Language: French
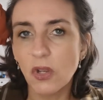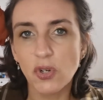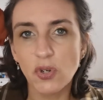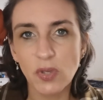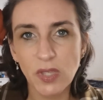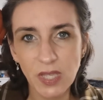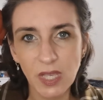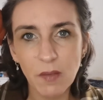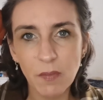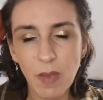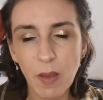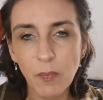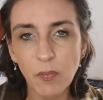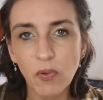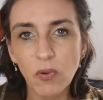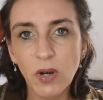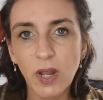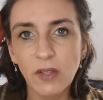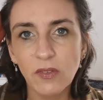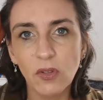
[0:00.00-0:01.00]
Je sais que ma
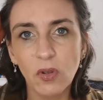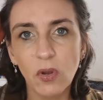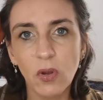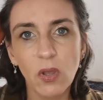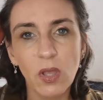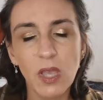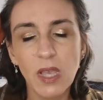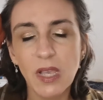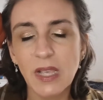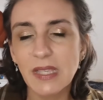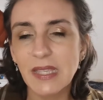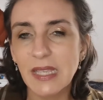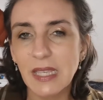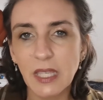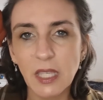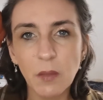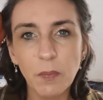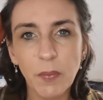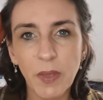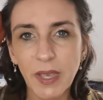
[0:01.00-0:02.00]
peau l'adore,
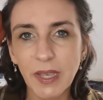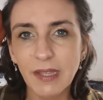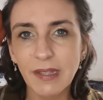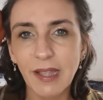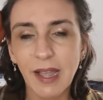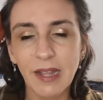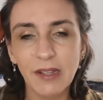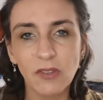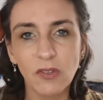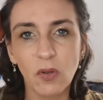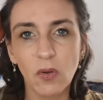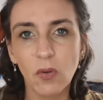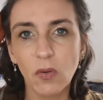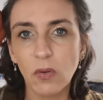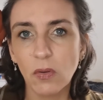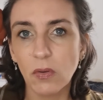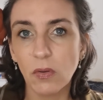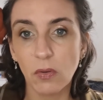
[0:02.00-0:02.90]
c'est hyper hydratant.